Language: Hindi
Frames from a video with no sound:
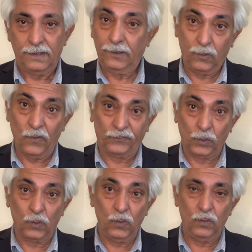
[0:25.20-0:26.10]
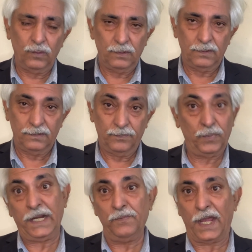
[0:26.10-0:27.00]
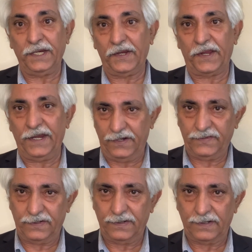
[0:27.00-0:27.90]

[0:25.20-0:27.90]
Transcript: की गुफ्तु बड़ी मानी खेस